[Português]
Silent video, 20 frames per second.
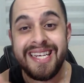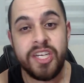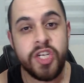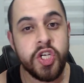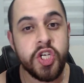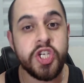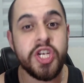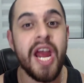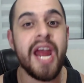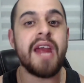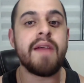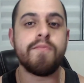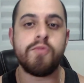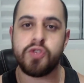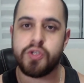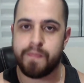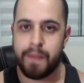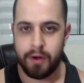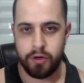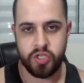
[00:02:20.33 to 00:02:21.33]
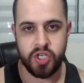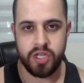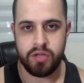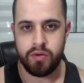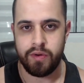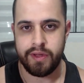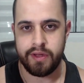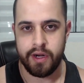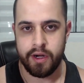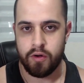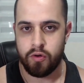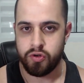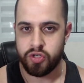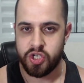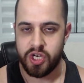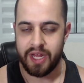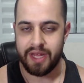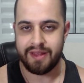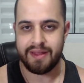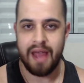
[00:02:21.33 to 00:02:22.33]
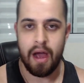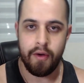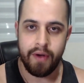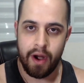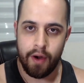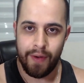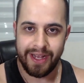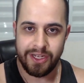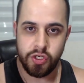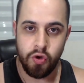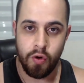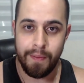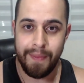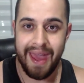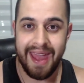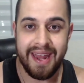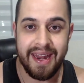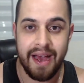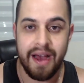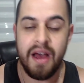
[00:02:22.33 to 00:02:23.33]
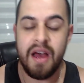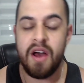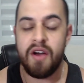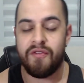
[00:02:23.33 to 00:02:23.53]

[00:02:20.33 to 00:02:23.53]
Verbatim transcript: e Sheamus pelo título intercontinental na WrestleMania,